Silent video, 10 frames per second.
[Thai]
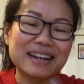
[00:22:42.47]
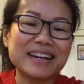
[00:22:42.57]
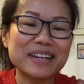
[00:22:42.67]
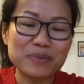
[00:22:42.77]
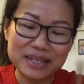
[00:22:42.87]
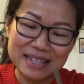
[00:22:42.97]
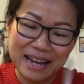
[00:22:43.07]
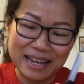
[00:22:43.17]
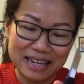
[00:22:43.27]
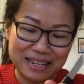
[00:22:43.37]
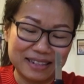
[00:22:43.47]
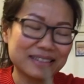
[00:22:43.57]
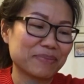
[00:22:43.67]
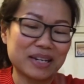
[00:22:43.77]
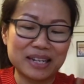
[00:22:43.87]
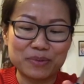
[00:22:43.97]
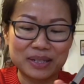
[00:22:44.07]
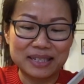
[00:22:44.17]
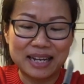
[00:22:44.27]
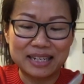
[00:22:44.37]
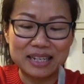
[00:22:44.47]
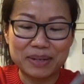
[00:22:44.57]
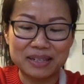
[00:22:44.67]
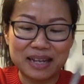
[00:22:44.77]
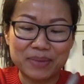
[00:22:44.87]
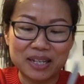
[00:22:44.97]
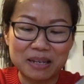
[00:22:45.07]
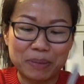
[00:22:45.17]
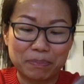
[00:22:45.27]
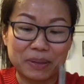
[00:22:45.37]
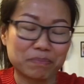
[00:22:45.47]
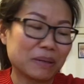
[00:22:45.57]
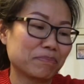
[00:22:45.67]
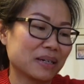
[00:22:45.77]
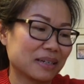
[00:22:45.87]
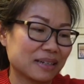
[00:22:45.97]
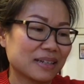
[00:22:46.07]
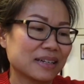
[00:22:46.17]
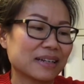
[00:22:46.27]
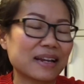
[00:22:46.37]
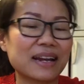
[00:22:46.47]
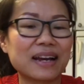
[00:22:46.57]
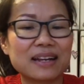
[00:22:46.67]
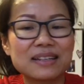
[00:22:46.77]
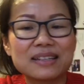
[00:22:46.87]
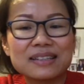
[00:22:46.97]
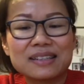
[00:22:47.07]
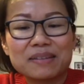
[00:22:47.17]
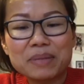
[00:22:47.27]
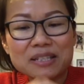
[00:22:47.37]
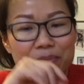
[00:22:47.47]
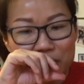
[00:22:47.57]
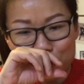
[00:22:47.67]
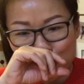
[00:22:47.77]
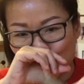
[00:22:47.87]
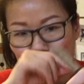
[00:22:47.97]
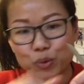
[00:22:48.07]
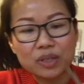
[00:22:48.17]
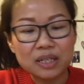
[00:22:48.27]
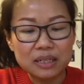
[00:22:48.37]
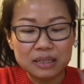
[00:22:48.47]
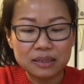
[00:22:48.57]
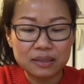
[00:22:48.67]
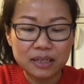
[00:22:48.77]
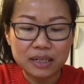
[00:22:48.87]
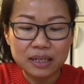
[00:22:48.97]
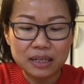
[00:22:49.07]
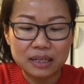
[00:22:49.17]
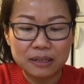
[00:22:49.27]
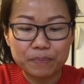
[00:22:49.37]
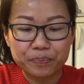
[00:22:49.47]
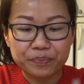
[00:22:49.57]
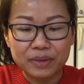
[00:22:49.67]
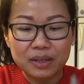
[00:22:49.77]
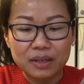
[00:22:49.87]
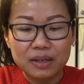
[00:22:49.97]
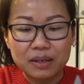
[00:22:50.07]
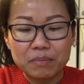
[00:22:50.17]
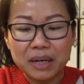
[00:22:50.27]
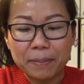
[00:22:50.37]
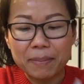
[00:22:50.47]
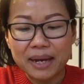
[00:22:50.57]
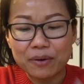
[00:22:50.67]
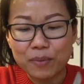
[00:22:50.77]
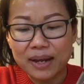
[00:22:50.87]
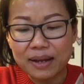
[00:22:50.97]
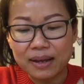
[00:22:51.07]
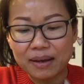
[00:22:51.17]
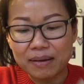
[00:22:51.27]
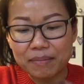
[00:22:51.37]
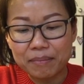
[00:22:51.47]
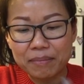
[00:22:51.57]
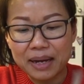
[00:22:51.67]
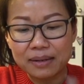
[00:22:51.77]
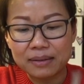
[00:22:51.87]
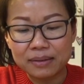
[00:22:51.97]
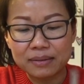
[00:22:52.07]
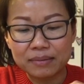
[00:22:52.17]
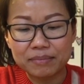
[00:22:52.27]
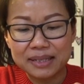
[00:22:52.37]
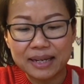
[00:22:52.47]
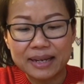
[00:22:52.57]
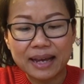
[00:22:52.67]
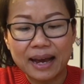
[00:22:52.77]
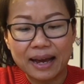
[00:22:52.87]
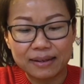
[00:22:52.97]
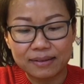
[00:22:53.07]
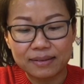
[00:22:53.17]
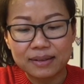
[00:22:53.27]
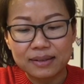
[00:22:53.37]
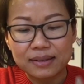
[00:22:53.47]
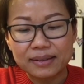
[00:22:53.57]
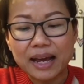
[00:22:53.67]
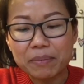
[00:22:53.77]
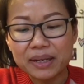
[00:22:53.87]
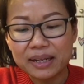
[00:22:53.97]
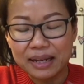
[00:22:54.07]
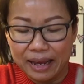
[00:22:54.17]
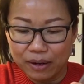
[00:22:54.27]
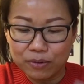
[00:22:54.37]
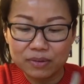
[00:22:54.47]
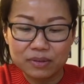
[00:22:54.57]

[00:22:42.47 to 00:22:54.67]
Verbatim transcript: ลิ้นหัวใจเออเป็นลิ้นหัวใจที่มันทำหน้าที่ปิดเปิดปิดเปิดนั่นแหละค่ะมันจะมีอยู่จุดจุดหนึ่งที่เหมือนประมาณว่ามันมันใช้การได้ไม่ดีแล้ว